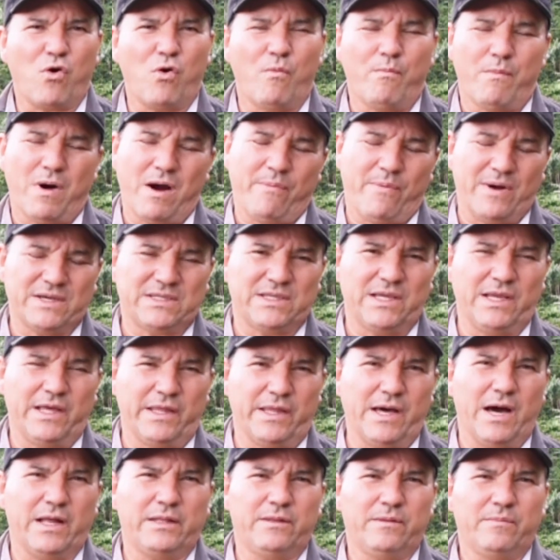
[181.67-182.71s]
con más
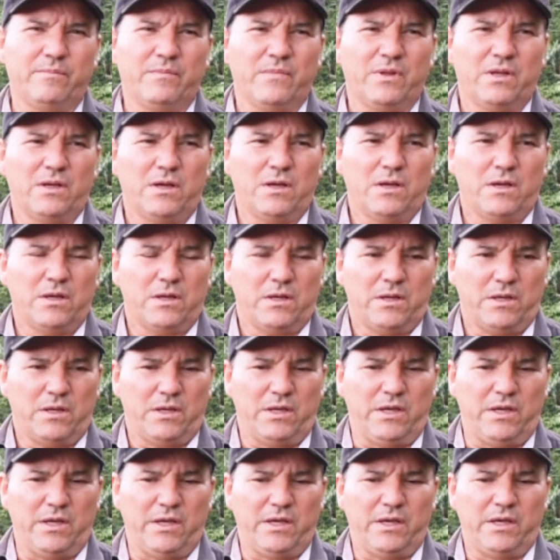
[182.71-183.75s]
facilidad
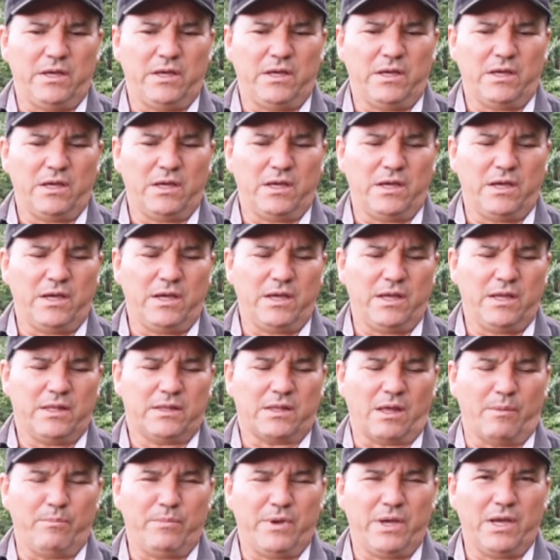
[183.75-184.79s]
y,
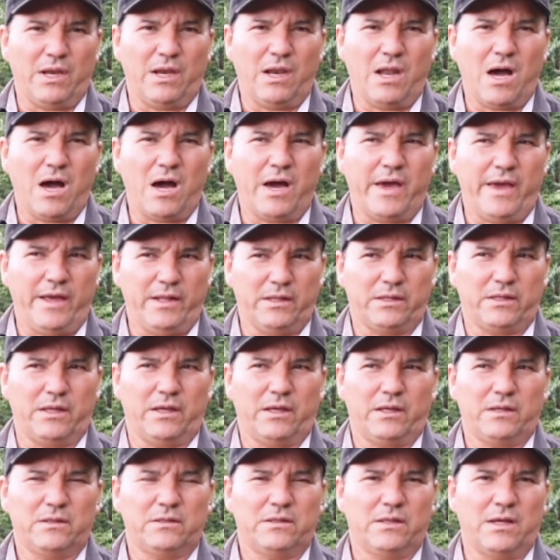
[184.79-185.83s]
también la gente
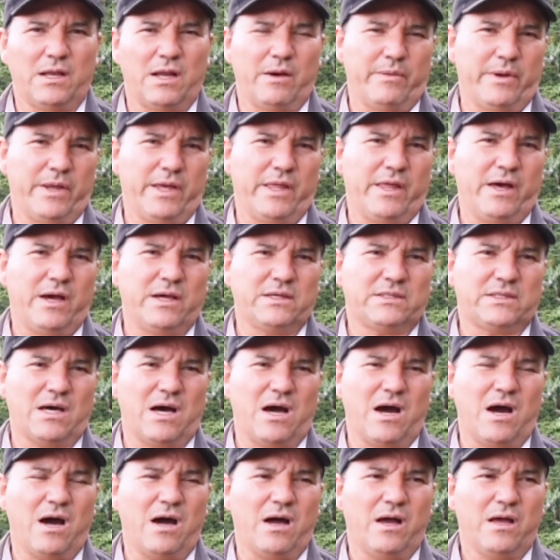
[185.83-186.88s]
de la vereda
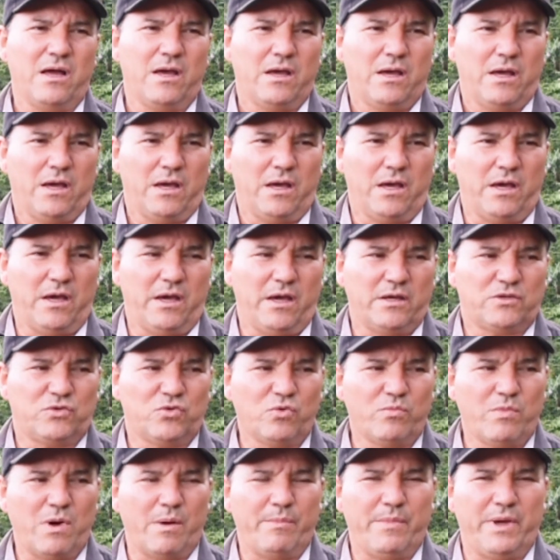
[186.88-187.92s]
está eh,
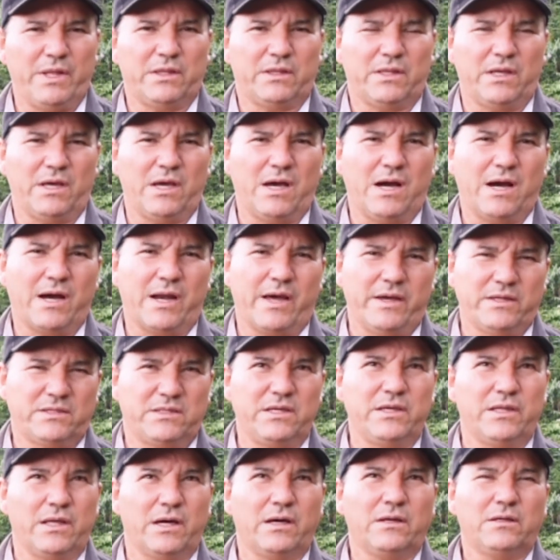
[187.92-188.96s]
sumamente
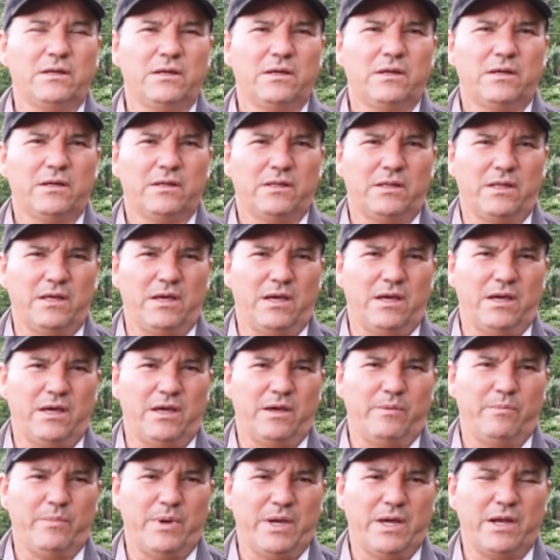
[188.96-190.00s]
agradecida
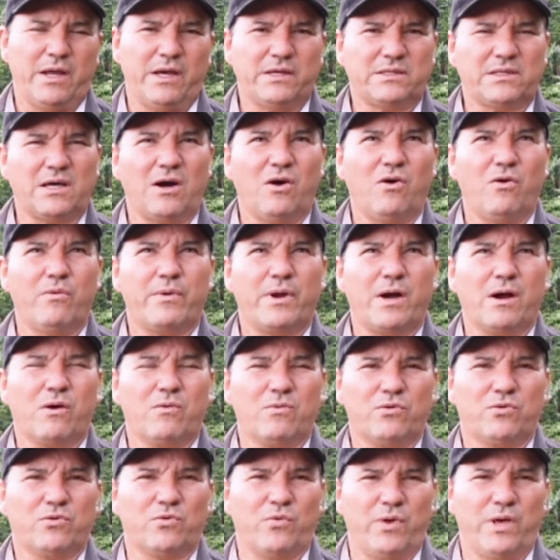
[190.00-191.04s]
de ver esta obra
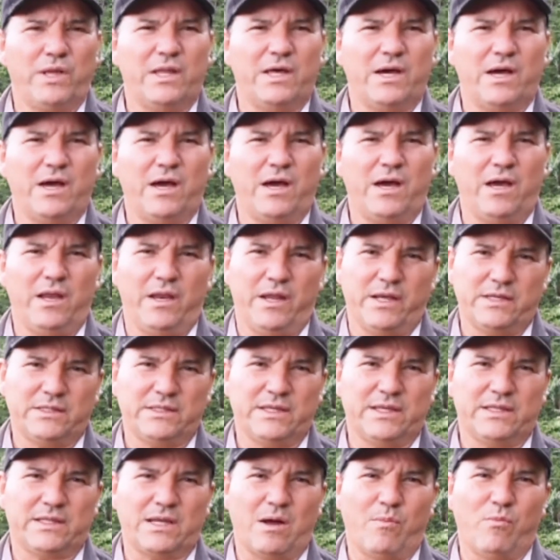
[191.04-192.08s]
construida en
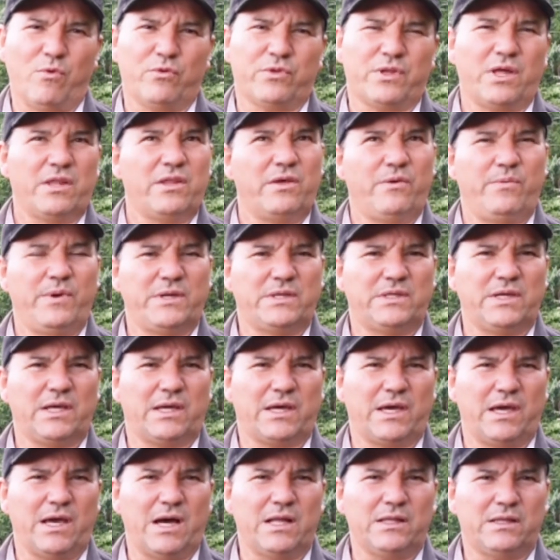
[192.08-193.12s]
ese tramo tan difícil
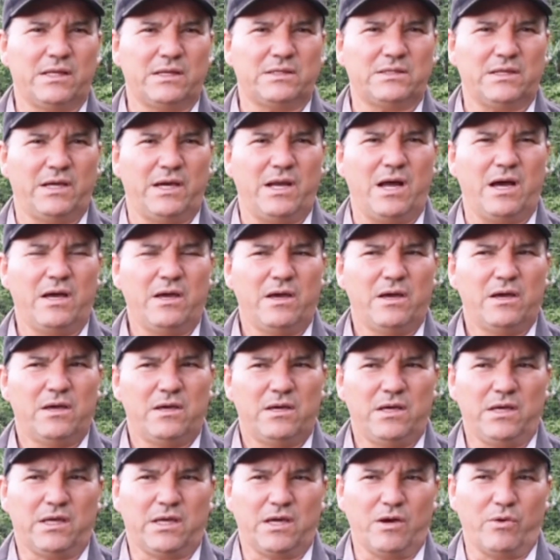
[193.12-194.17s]
que antes era
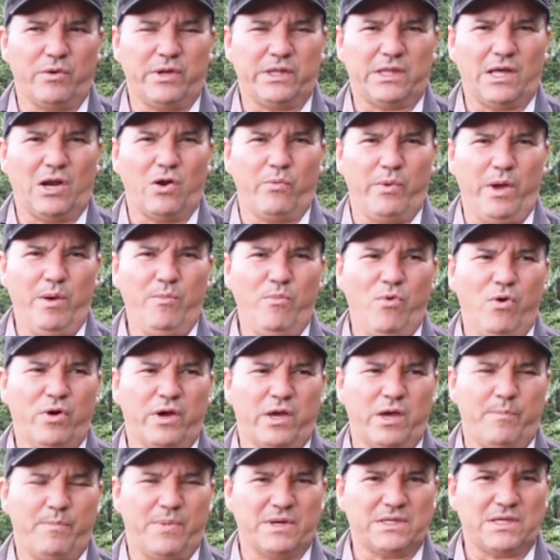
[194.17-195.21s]
y que ahorita lo vemos
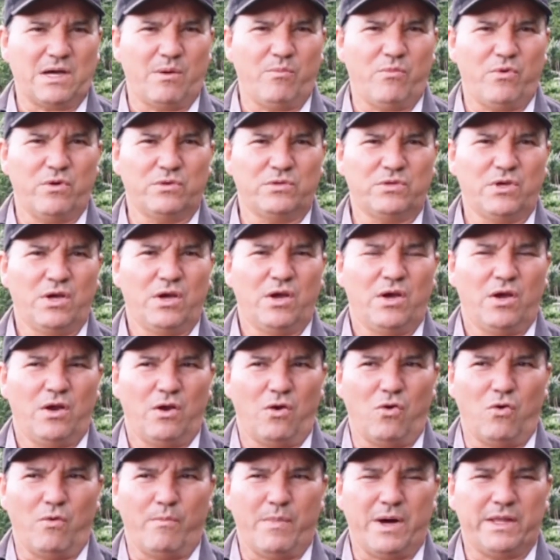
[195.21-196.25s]
que pasamos
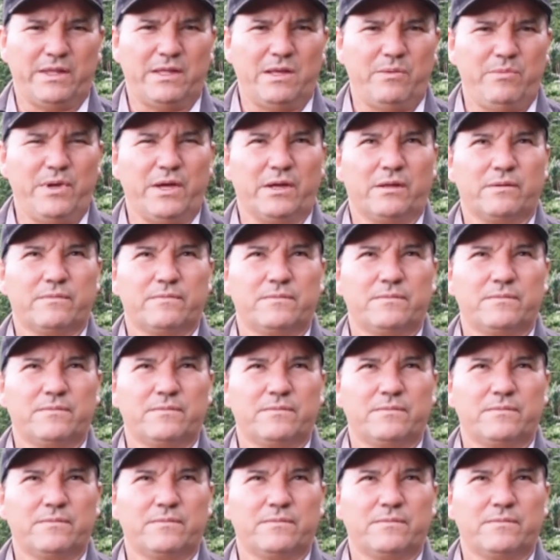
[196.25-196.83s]
lo más de bien.